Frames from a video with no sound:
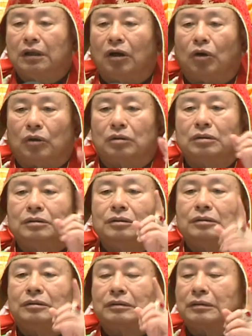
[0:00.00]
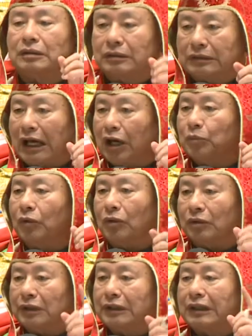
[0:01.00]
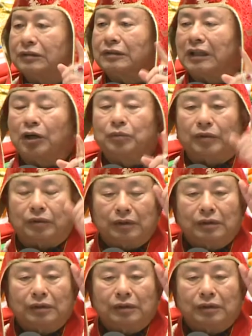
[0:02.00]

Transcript: 哦，double 应该是 double，